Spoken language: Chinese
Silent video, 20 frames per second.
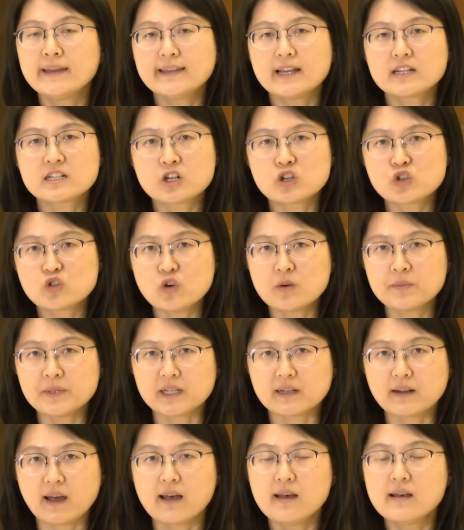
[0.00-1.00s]
也正说
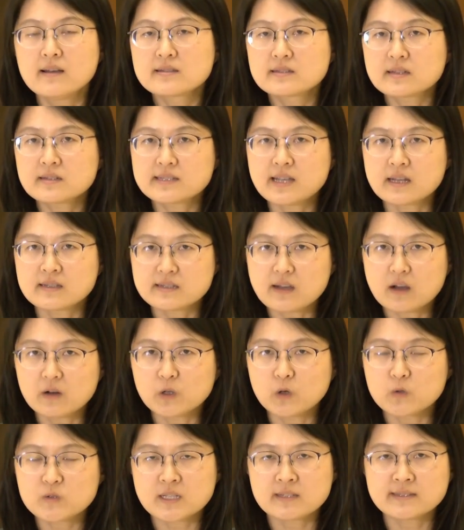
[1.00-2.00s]
明了增强交
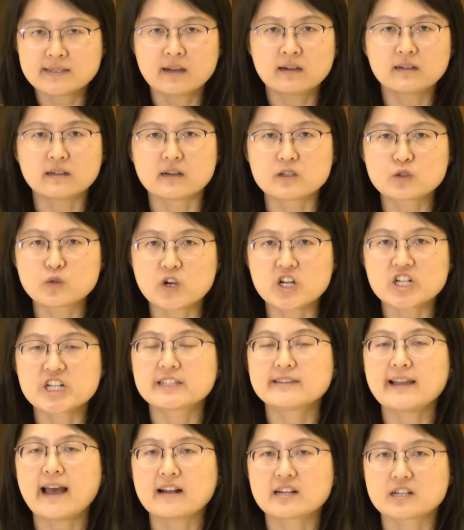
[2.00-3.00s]
流、增强合作
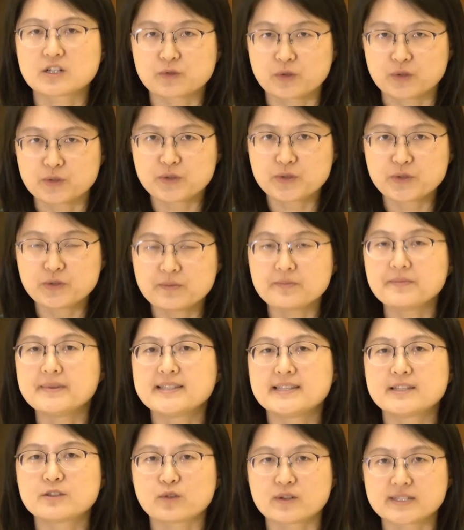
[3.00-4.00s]
是大势所趋、
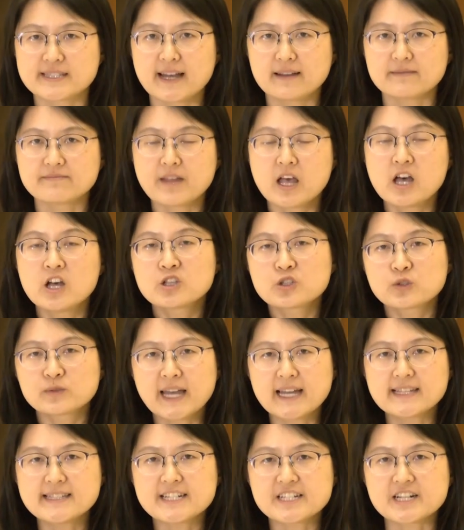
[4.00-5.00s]
民心所向。
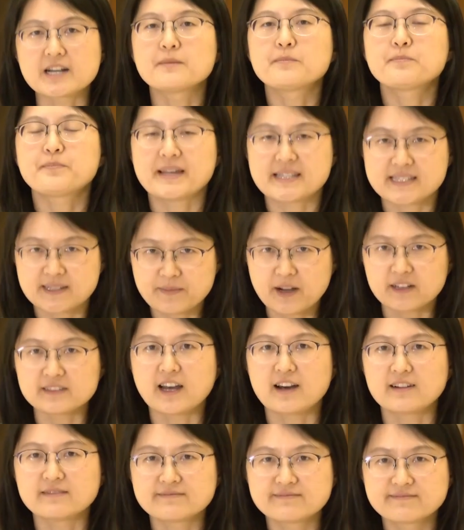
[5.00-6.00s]
总台记者北京报
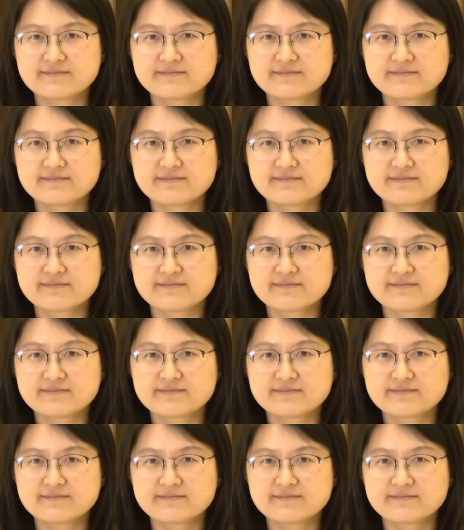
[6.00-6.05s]
道。